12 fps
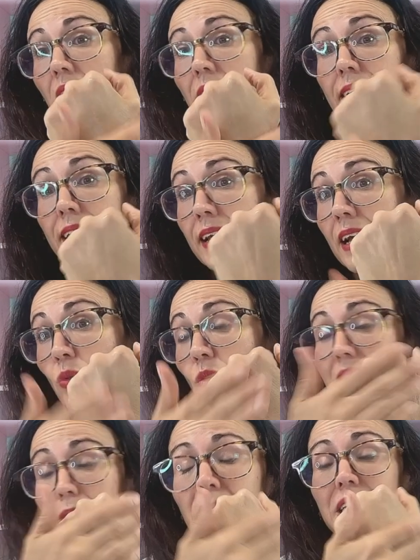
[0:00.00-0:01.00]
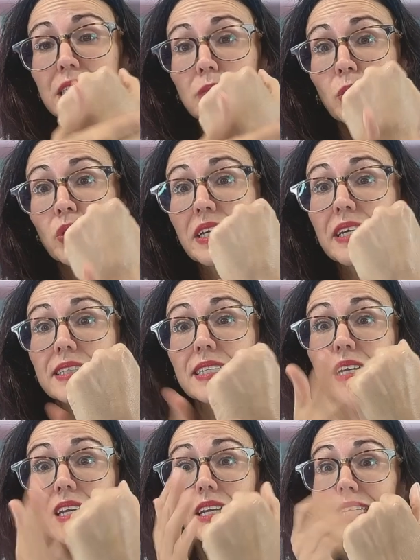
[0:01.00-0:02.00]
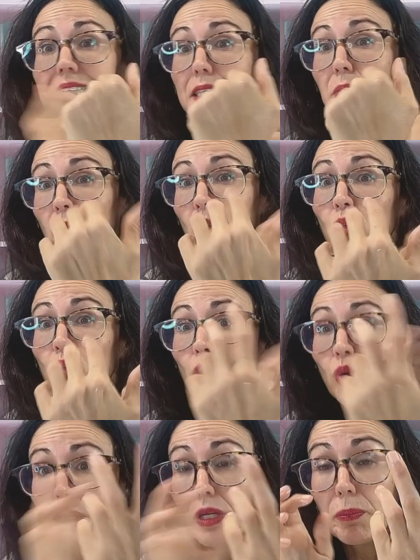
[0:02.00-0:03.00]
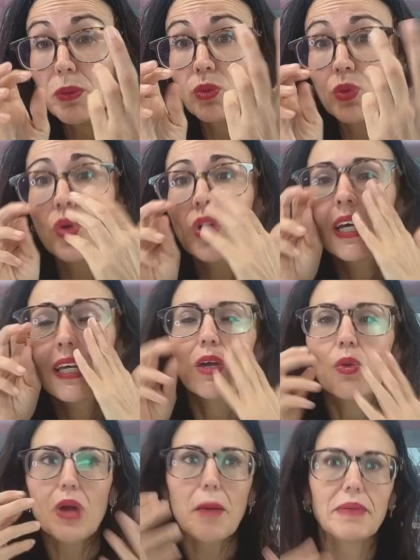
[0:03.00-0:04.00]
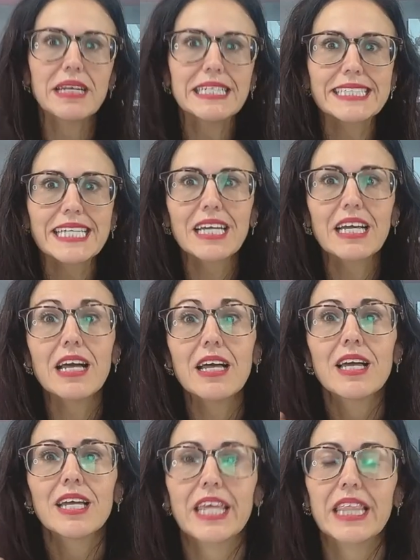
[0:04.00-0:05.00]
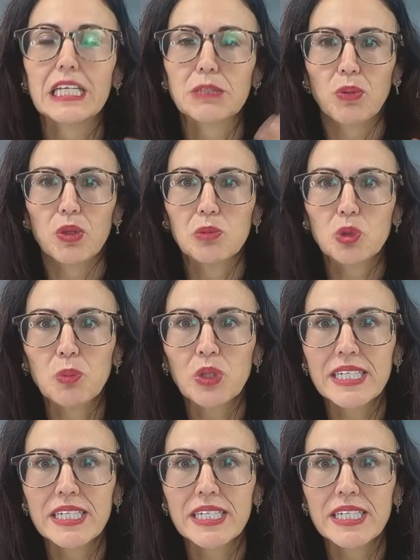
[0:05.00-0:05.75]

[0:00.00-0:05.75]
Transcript: En algunas pieles podría ser este producto y punto, y en una piel seca quizás podemos poner